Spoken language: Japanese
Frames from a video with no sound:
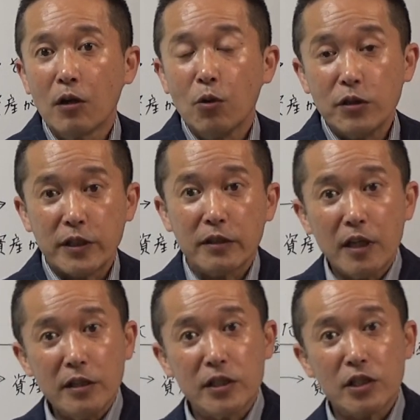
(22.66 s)
これ絶
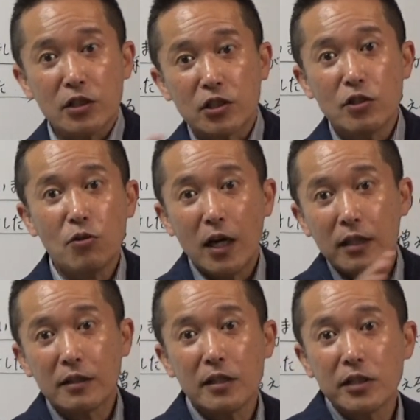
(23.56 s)
対事業が
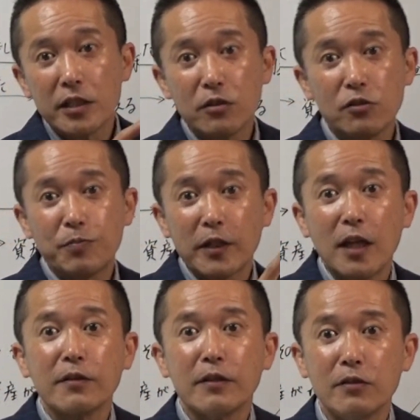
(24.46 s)
発展していく
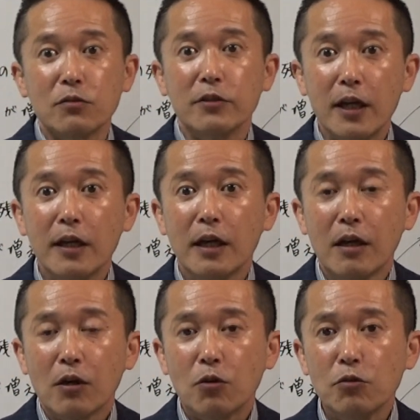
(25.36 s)
パターンですよね。
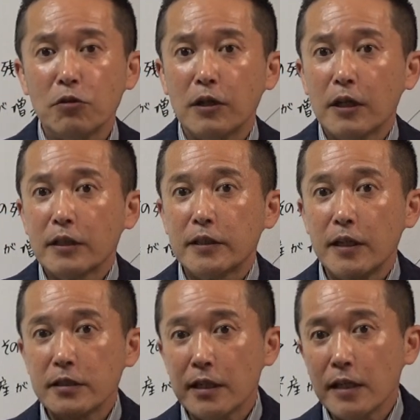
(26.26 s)
この
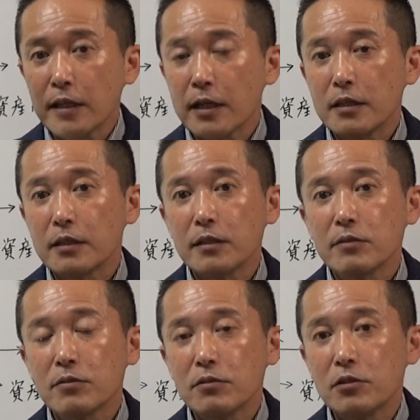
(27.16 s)
生成発展
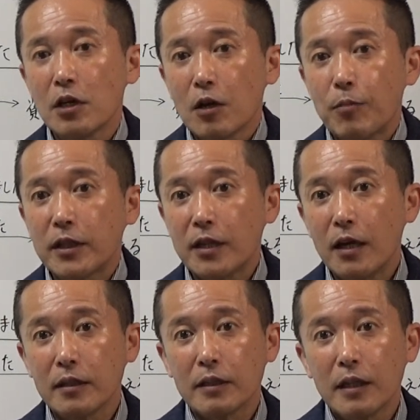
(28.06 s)
する
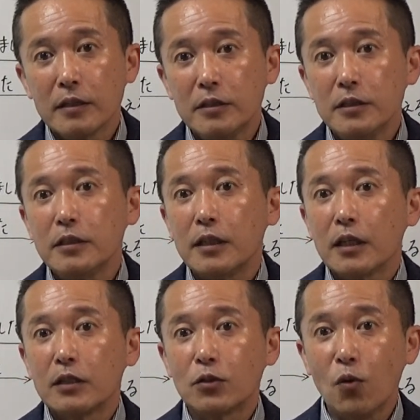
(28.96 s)
パターンに
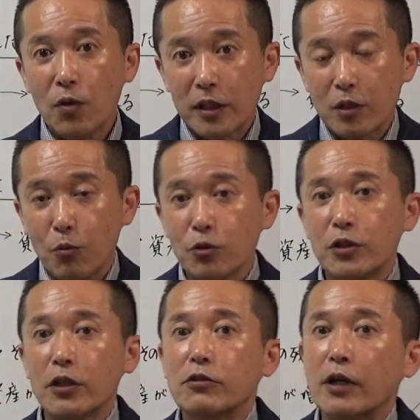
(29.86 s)
どうやって持っ
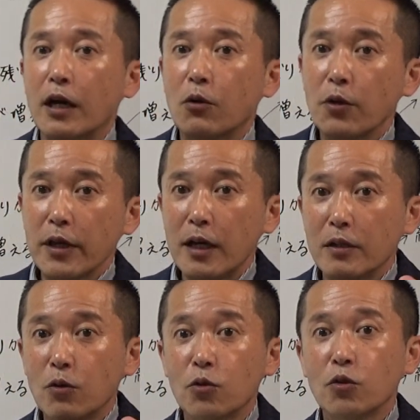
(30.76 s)
ていくかこれが
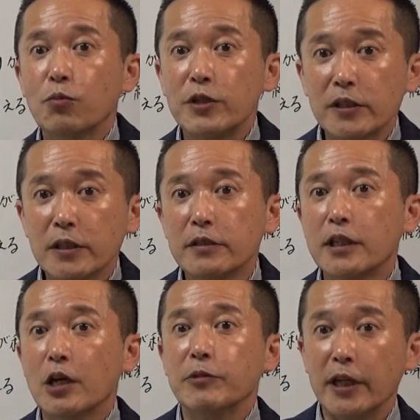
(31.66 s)
農業
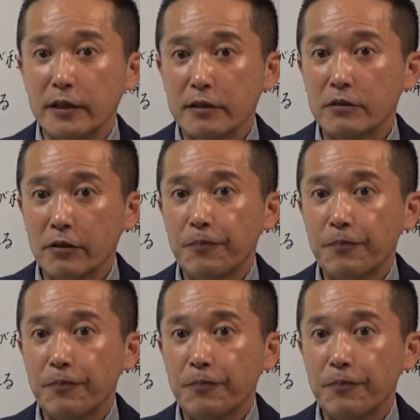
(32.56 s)
ビジネスゲームなんですよ